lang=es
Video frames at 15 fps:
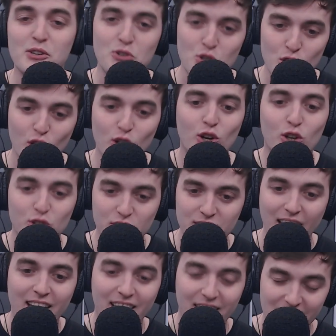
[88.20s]
No
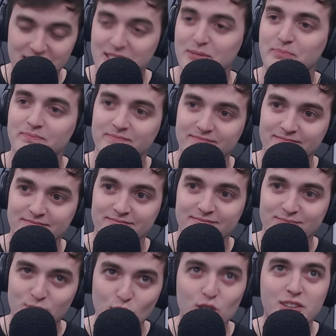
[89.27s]
te ras
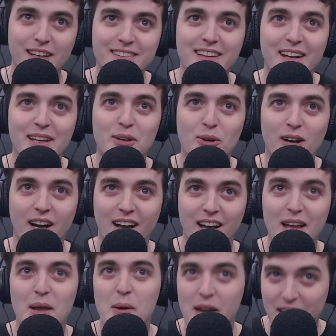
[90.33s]
no estás tan equivocada.
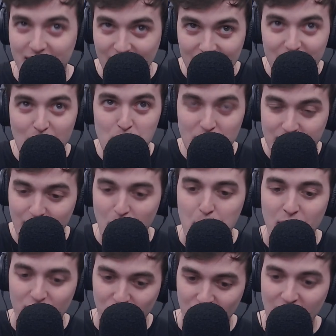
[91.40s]
En realidad me estaba
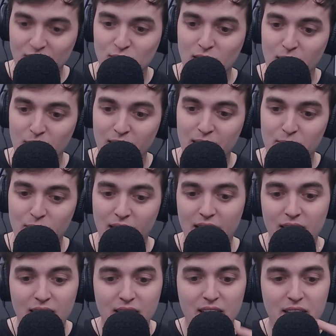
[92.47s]
perfilando la barba.
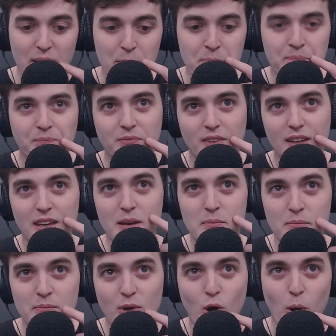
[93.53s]
Te salió mal.
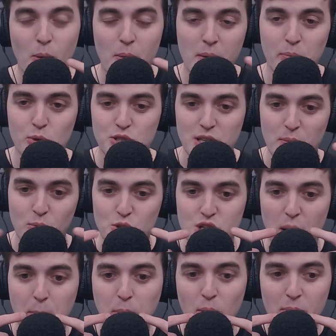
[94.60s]
Y como me puse mucha
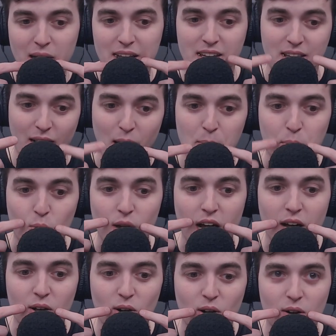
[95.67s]
espuma y estaba
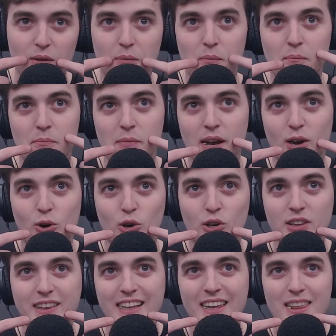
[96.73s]
apurado, me
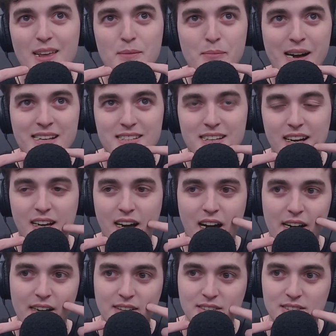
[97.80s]
corté de más
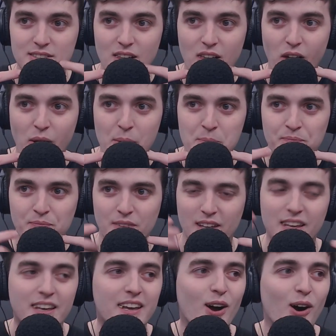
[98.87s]
acá. Y ya está.
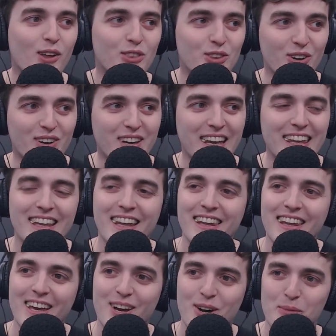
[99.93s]
Y cuando queda
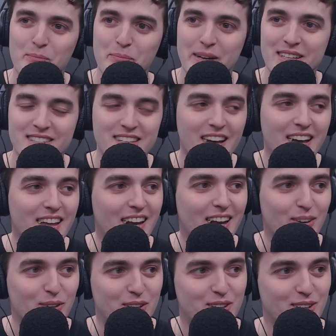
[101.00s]
descompensada la
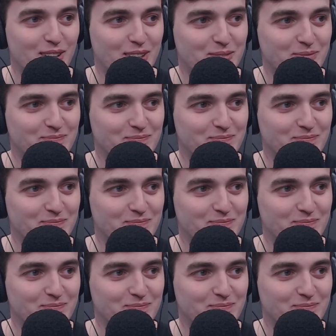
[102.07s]
cuestión. Es